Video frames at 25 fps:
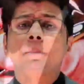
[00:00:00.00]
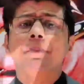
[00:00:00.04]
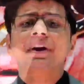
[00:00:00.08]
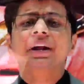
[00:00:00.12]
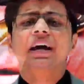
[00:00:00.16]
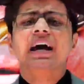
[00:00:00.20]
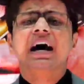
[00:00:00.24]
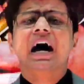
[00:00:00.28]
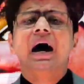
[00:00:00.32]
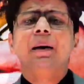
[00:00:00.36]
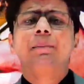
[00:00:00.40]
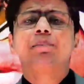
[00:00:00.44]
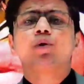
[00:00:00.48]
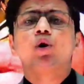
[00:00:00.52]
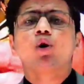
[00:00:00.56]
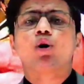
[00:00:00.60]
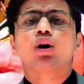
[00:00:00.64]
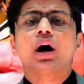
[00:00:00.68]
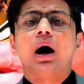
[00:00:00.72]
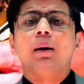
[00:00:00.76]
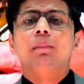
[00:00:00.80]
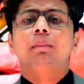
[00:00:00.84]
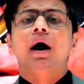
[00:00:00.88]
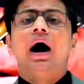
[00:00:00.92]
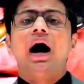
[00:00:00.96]
अपने आप को
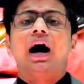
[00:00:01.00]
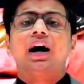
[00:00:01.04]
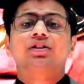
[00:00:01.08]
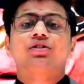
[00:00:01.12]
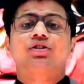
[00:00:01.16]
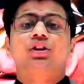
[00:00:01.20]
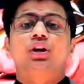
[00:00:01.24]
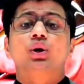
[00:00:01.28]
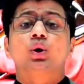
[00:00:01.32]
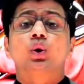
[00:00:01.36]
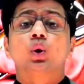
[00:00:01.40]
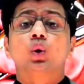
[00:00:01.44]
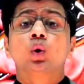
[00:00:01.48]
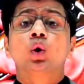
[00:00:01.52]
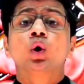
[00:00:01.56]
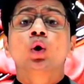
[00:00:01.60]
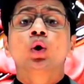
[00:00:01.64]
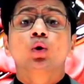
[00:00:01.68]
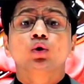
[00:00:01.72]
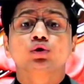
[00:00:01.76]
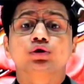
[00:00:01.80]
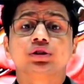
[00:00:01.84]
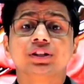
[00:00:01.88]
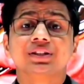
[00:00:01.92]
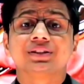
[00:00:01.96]
कम आंकते हो
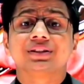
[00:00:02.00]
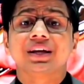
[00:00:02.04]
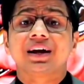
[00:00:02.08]
उसी